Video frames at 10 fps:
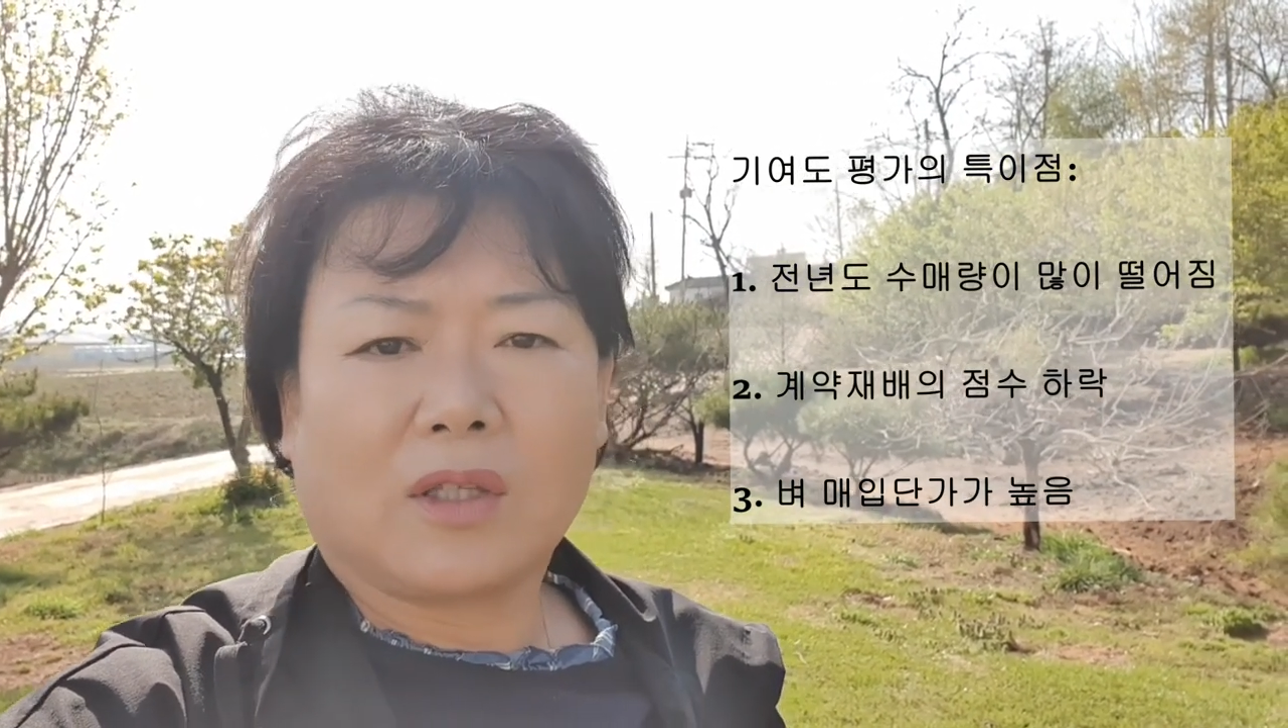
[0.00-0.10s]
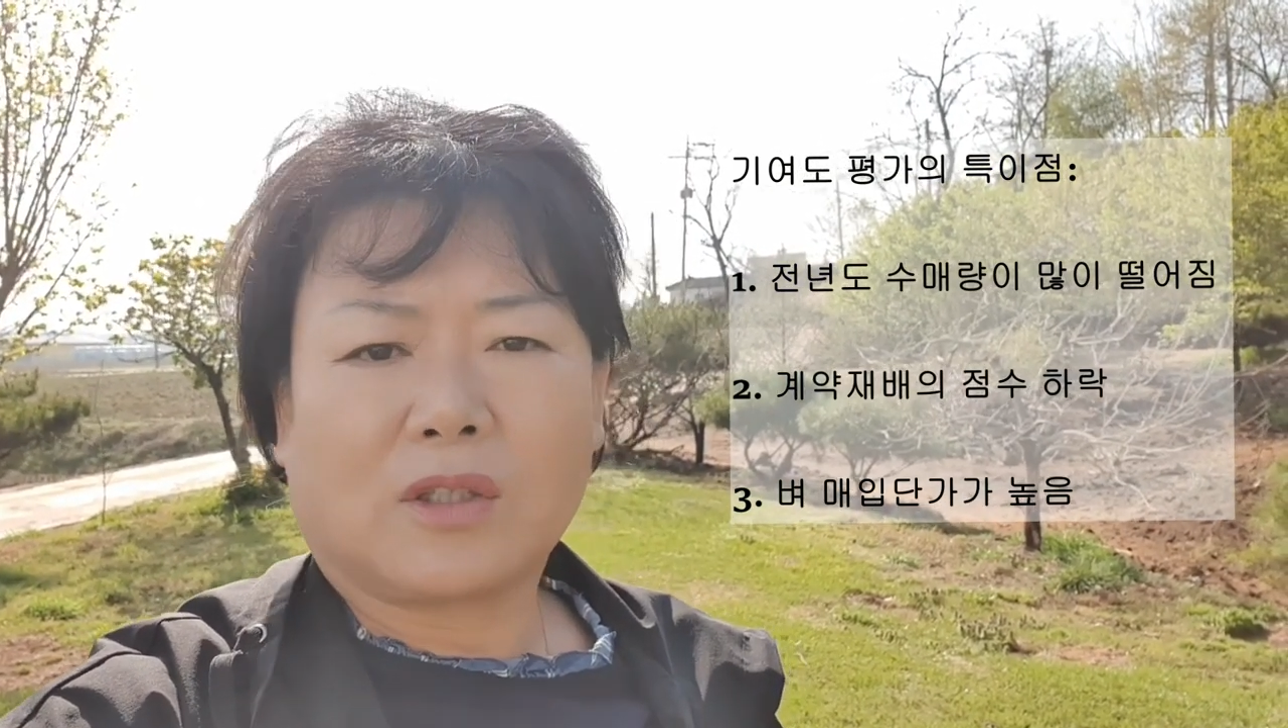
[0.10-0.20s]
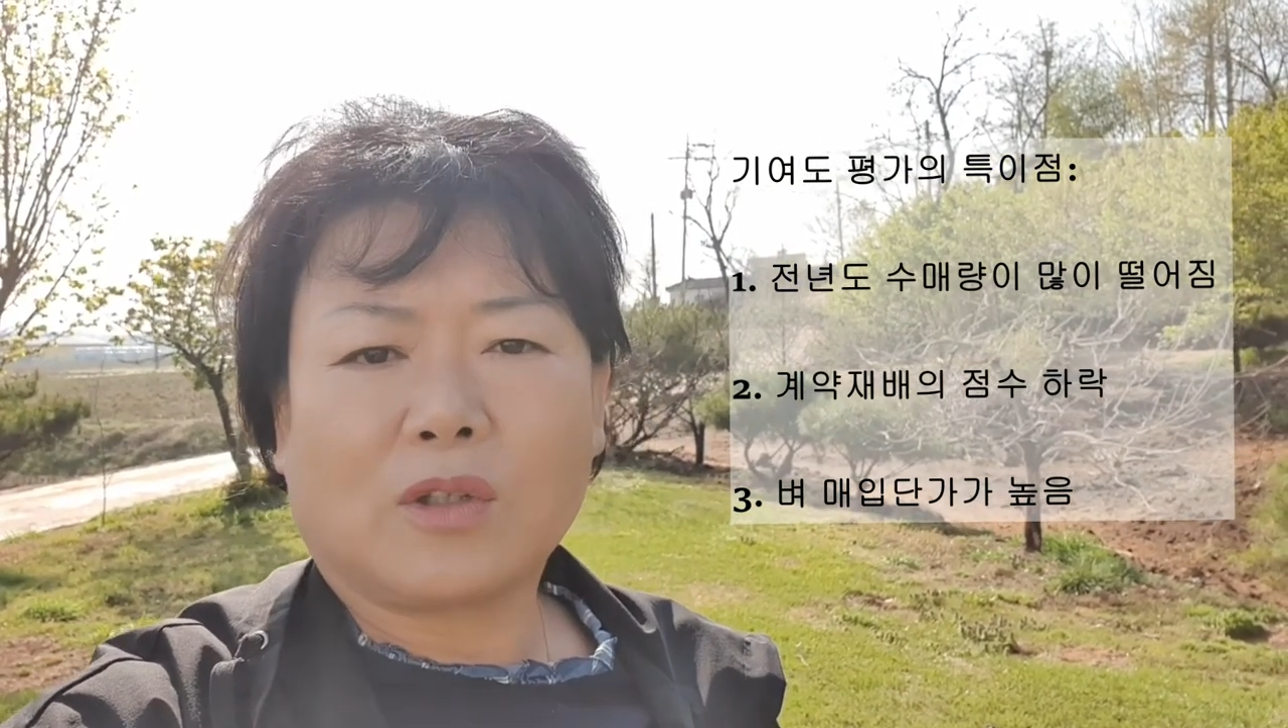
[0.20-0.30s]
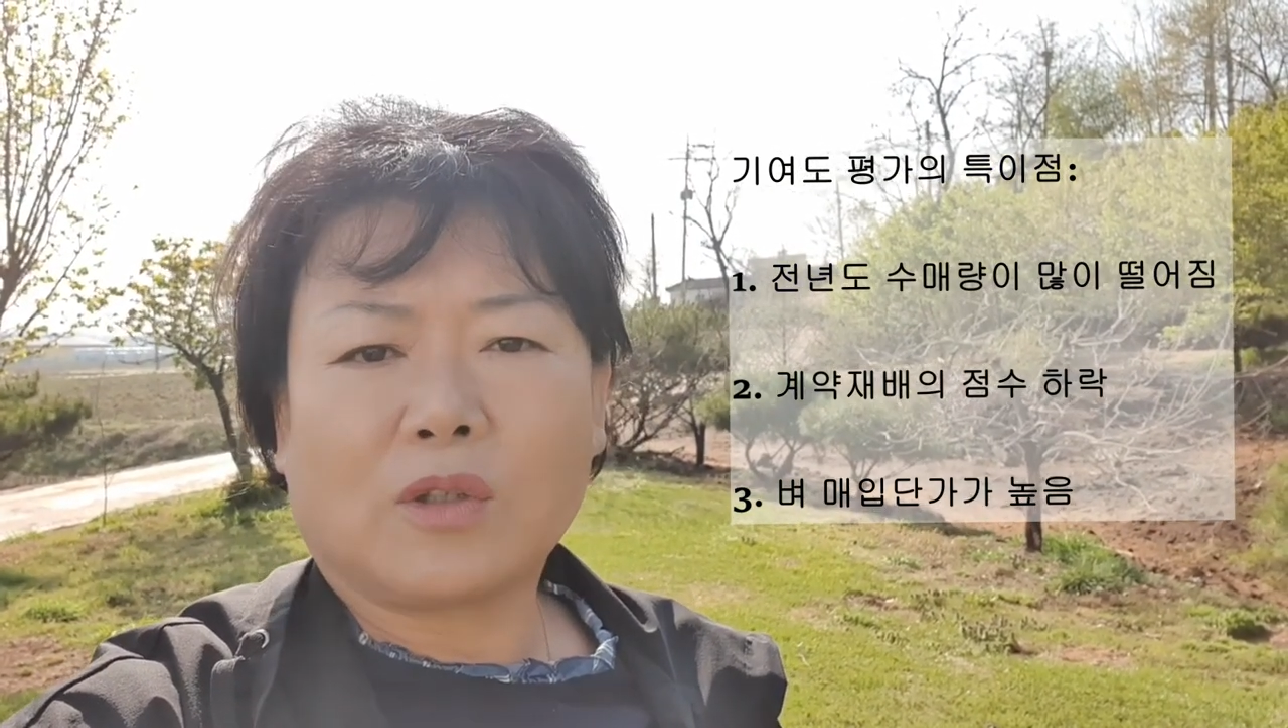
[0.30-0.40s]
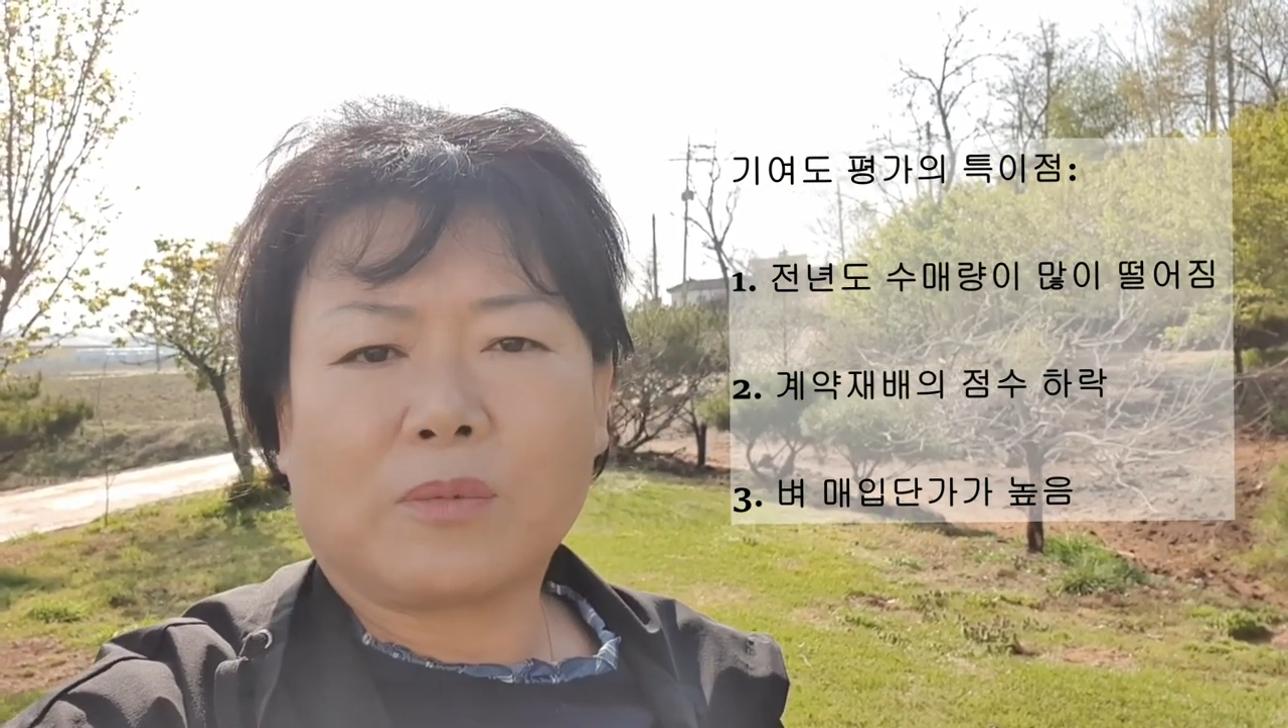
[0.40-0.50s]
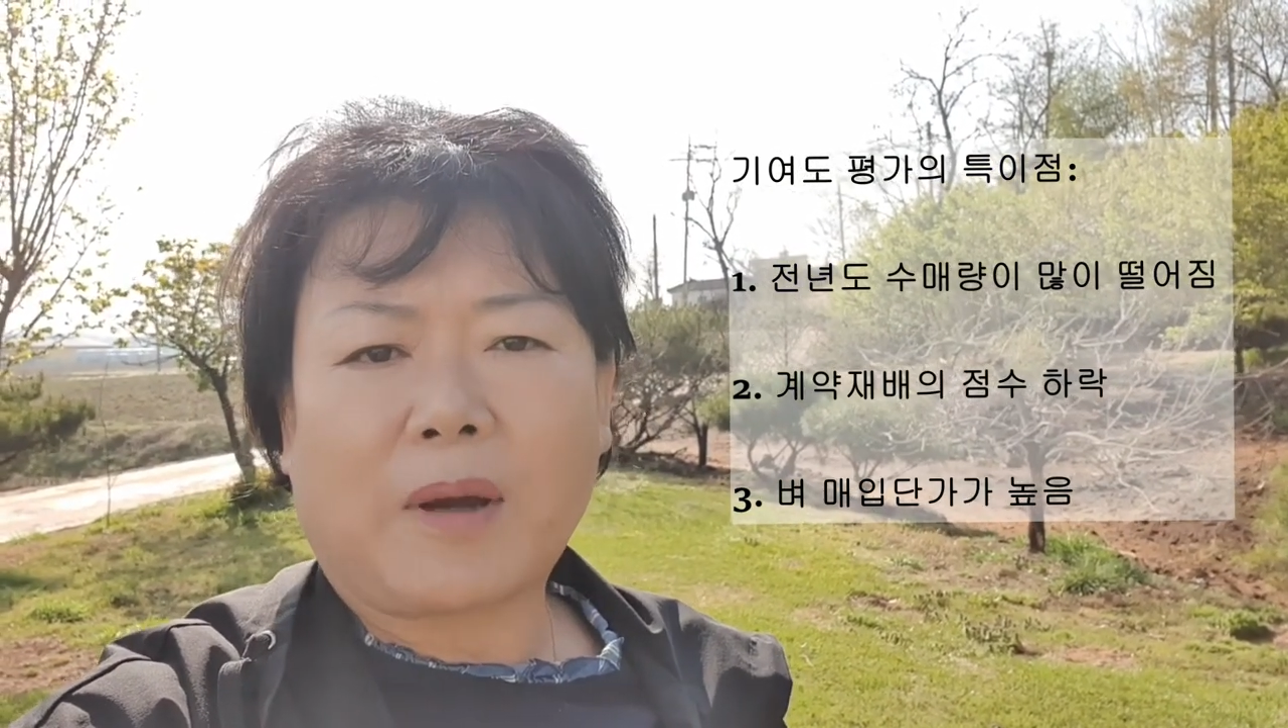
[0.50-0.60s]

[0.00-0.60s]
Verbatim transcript: 저도